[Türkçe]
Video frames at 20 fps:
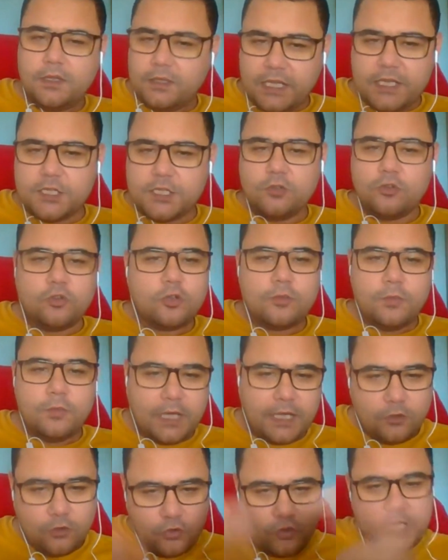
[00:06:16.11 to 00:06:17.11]
Niçin diyorum?
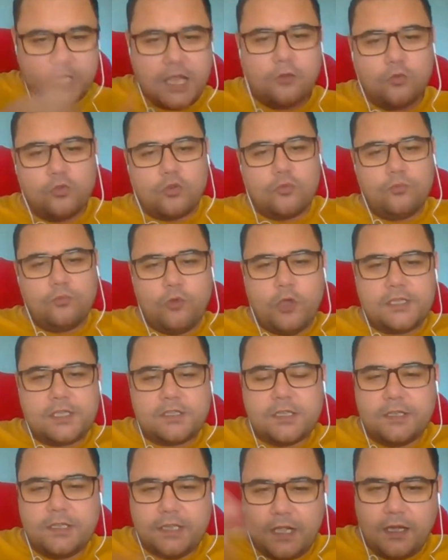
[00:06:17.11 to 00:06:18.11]
Hani güncel hukuk
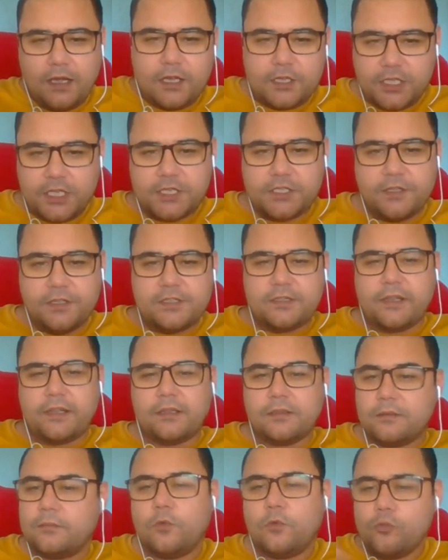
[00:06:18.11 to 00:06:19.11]
müesseseleriyle karşılaştığınızda
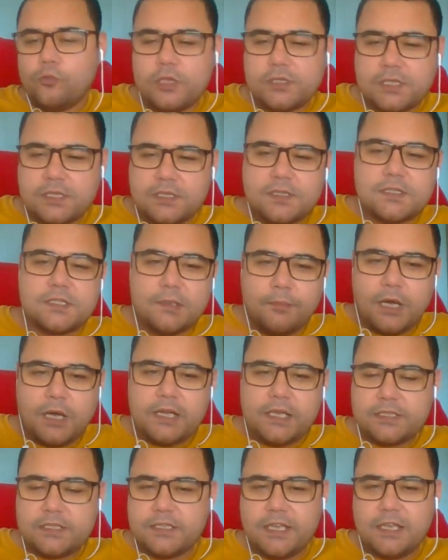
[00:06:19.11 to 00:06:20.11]
da o müessese size
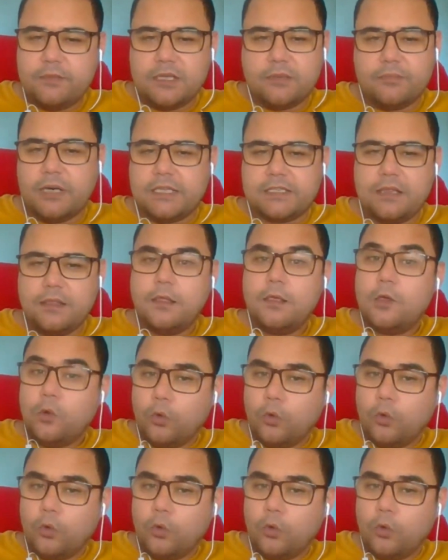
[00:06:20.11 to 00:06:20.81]
manasız gelebilir bazen.